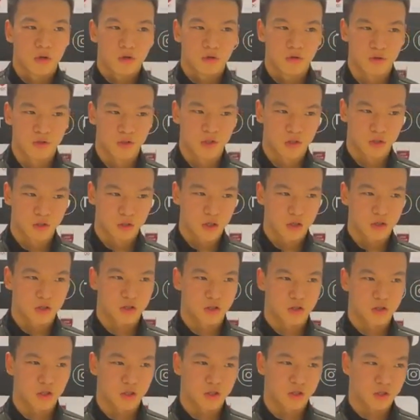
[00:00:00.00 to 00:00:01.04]
对战
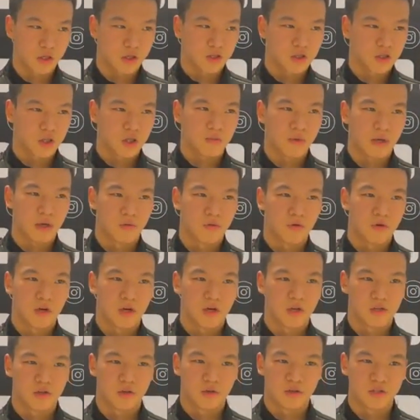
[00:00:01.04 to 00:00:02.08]
战战机的把握
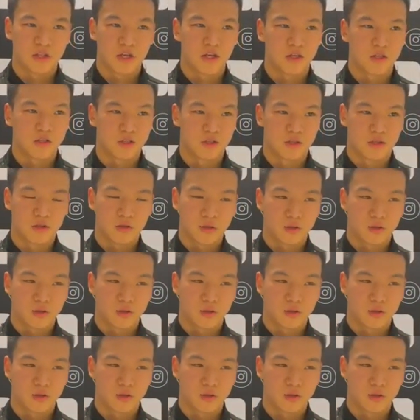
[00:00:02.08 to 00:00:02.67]
还是稍微差一些。